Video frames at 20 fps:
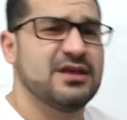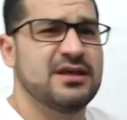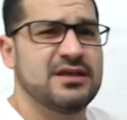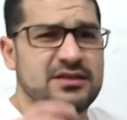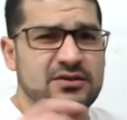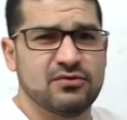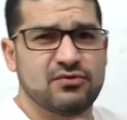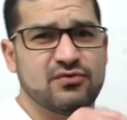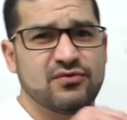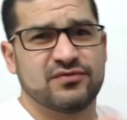
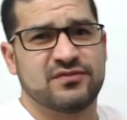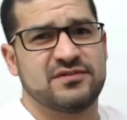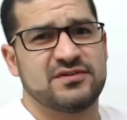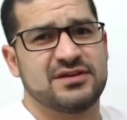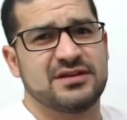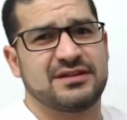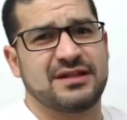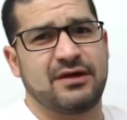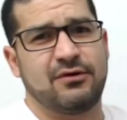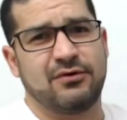E o curso de
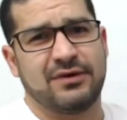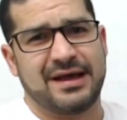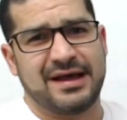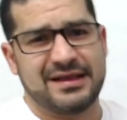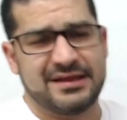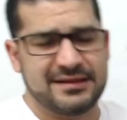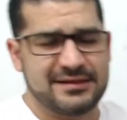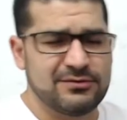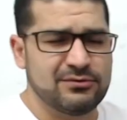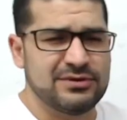guitarra
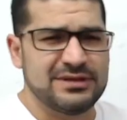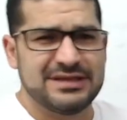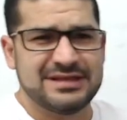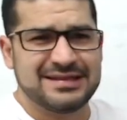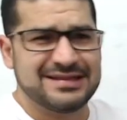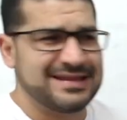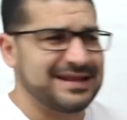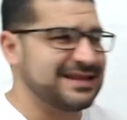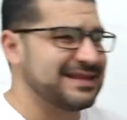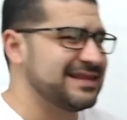online, que o link
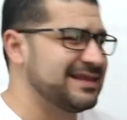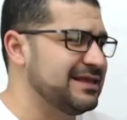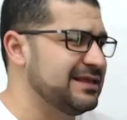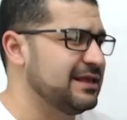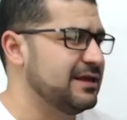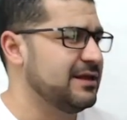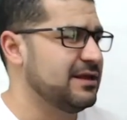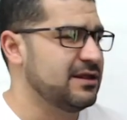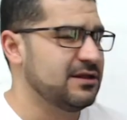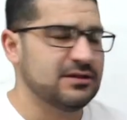está
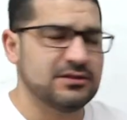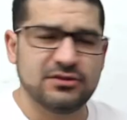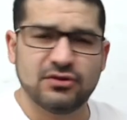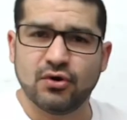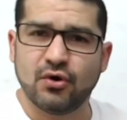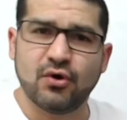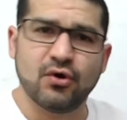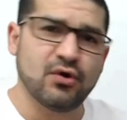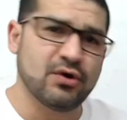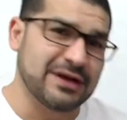aqui
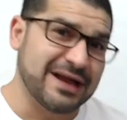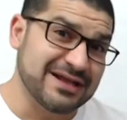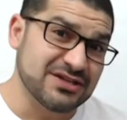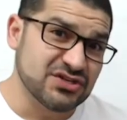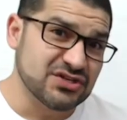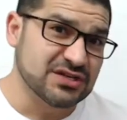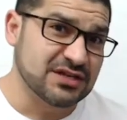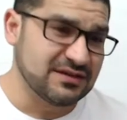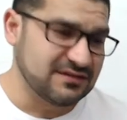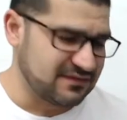no, na
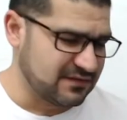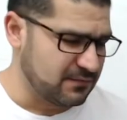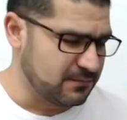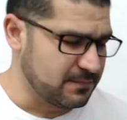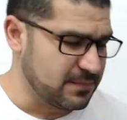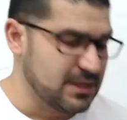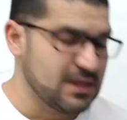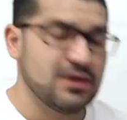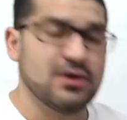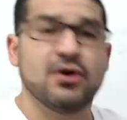descrição
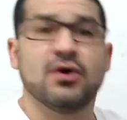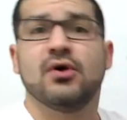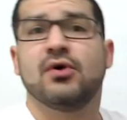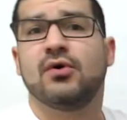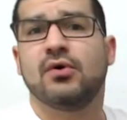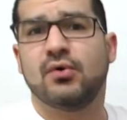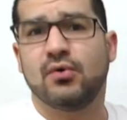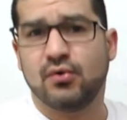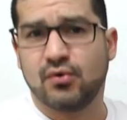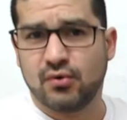
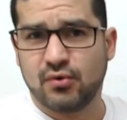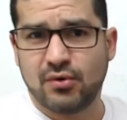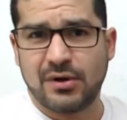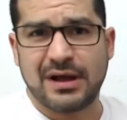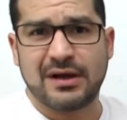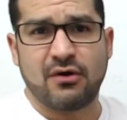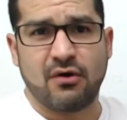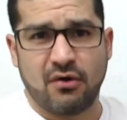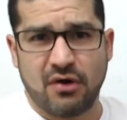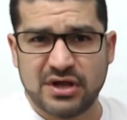o
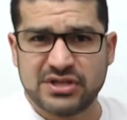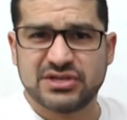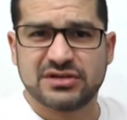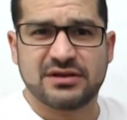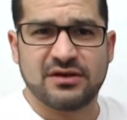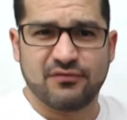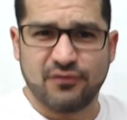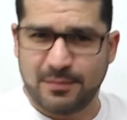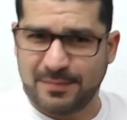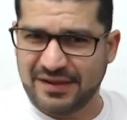acorde que
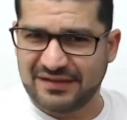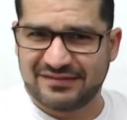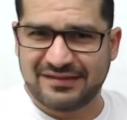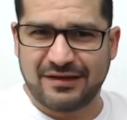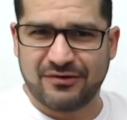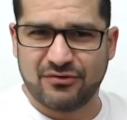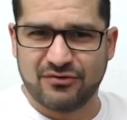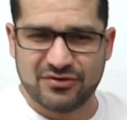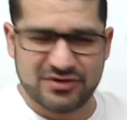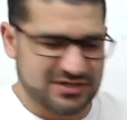eu vou passar
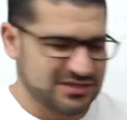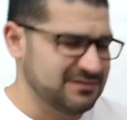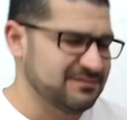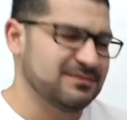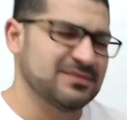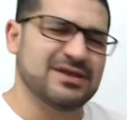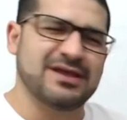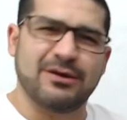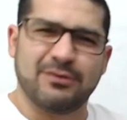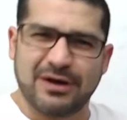hoje,
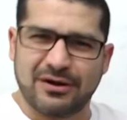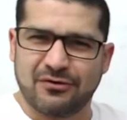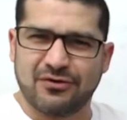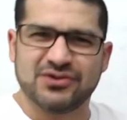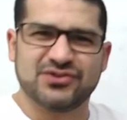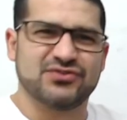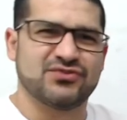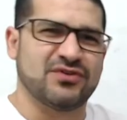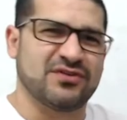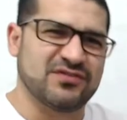que é o
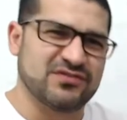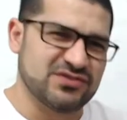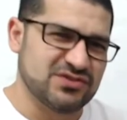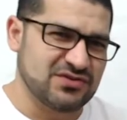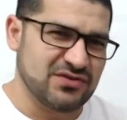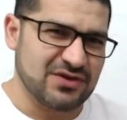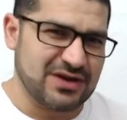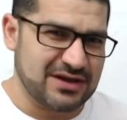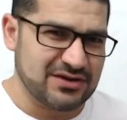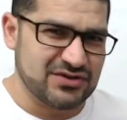acorde do nosso
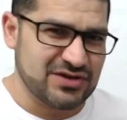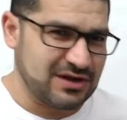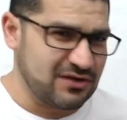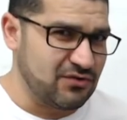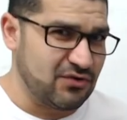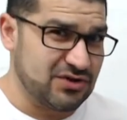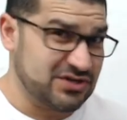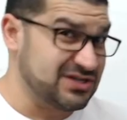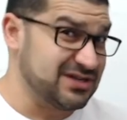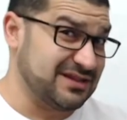dicionário de
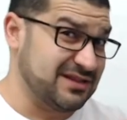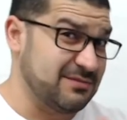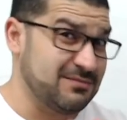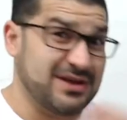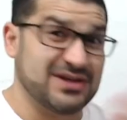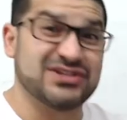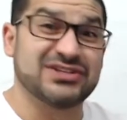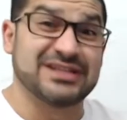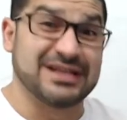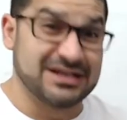acorde, já tem
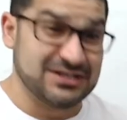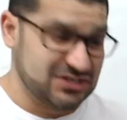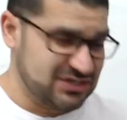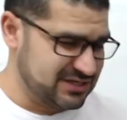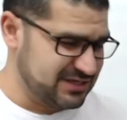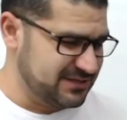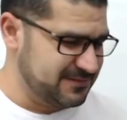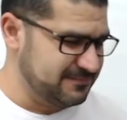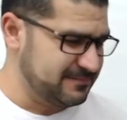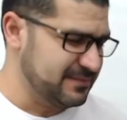bastante
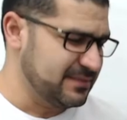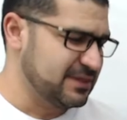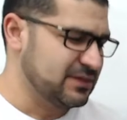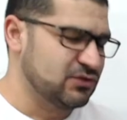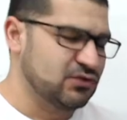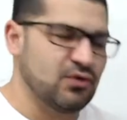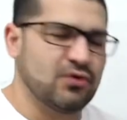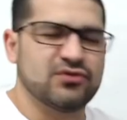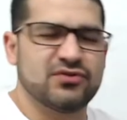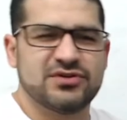aí.
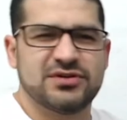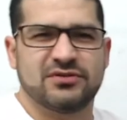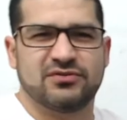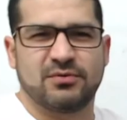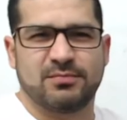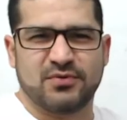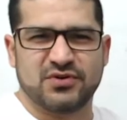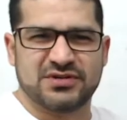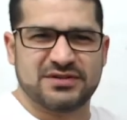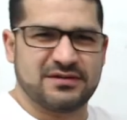Todo dia eu tô
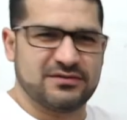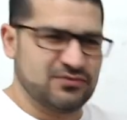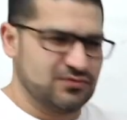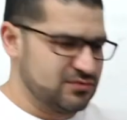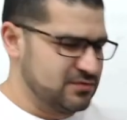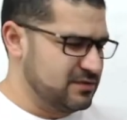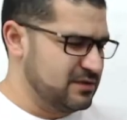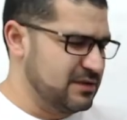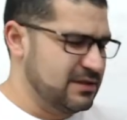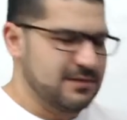
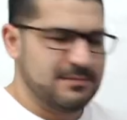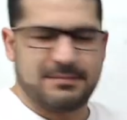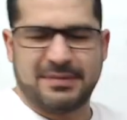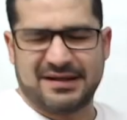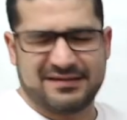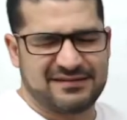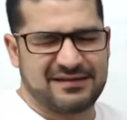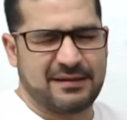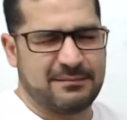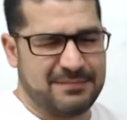postando,
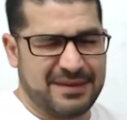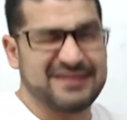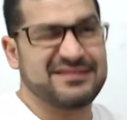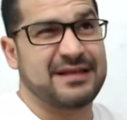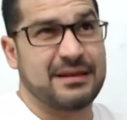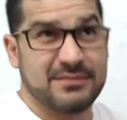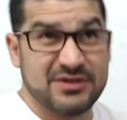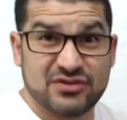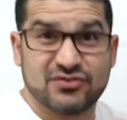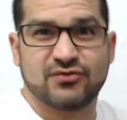basic,
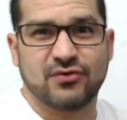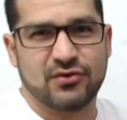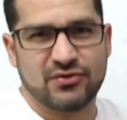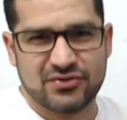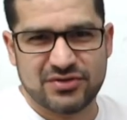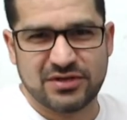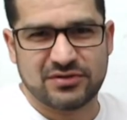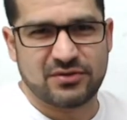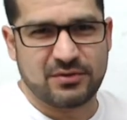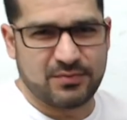basicamente todo
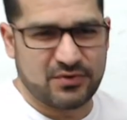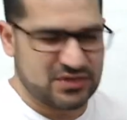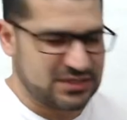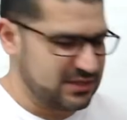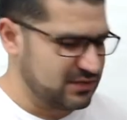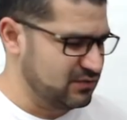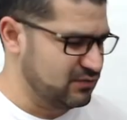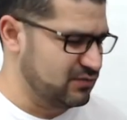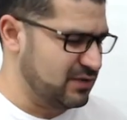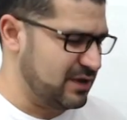dia eu tô
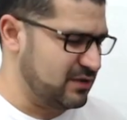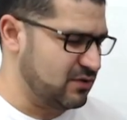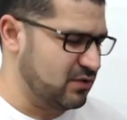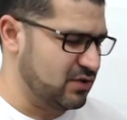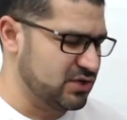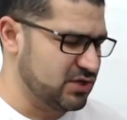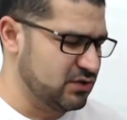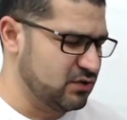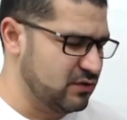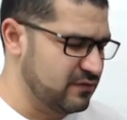postando um
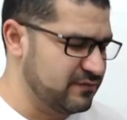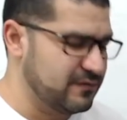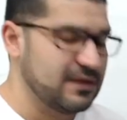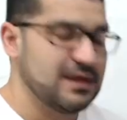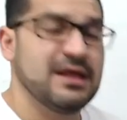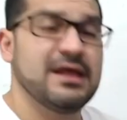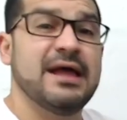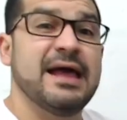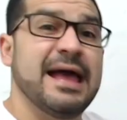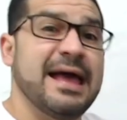acorde novo.
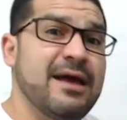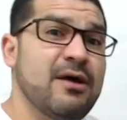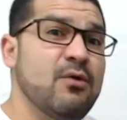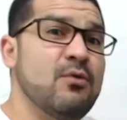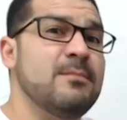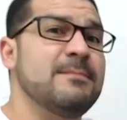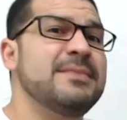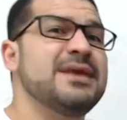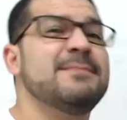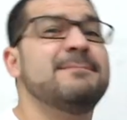É o
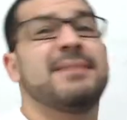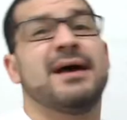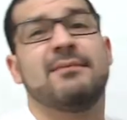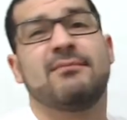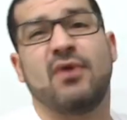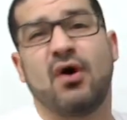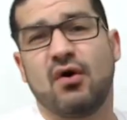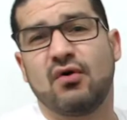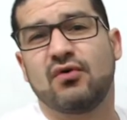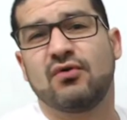Mi
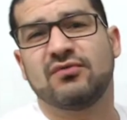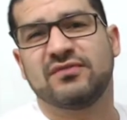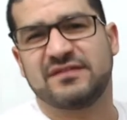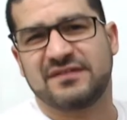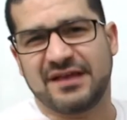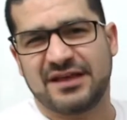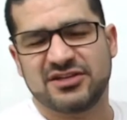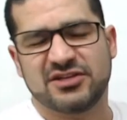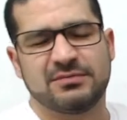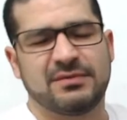bemol com
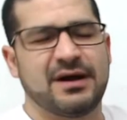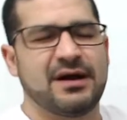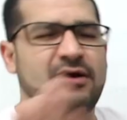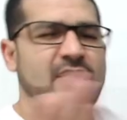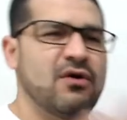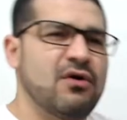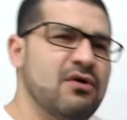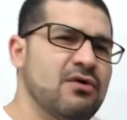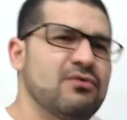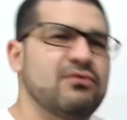sétima
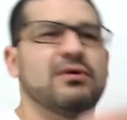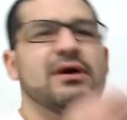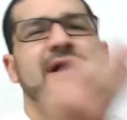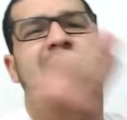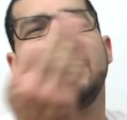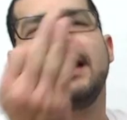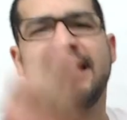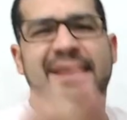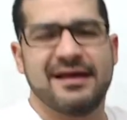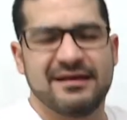ou
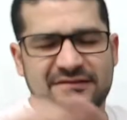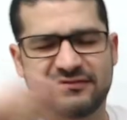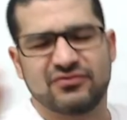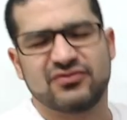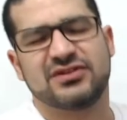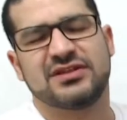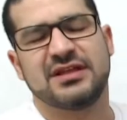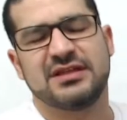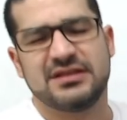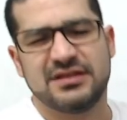Ré
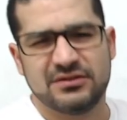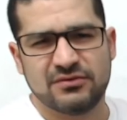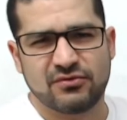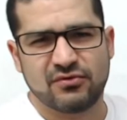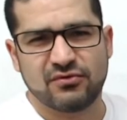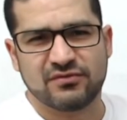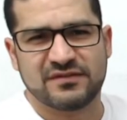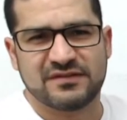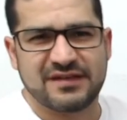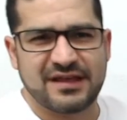sustenido
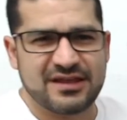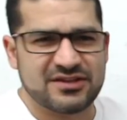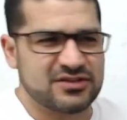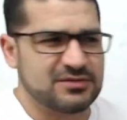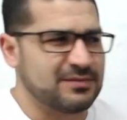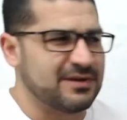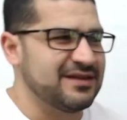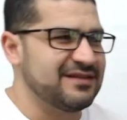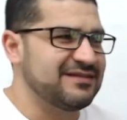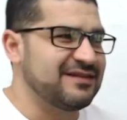com
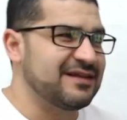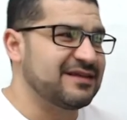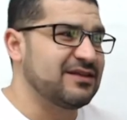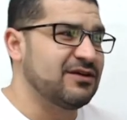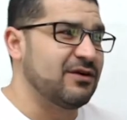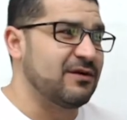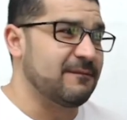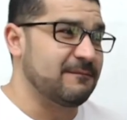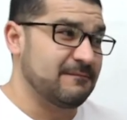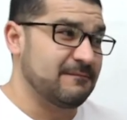sétima. Esse aqui, ó.